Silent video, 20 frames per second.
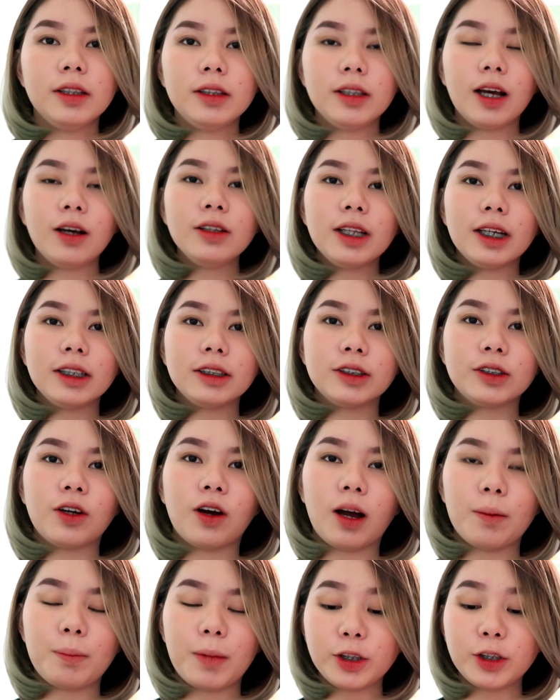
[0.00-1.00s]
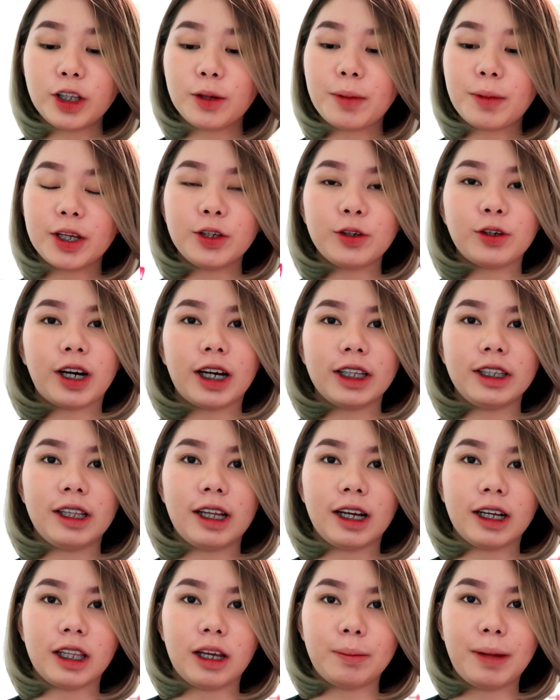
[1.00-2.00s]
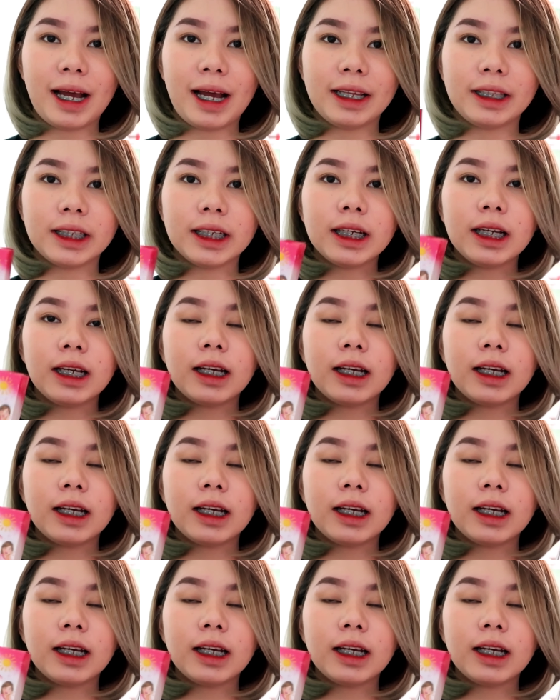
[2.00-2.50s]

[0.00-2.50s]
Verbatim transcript: Now, let's talk about naman yung kanilang laman.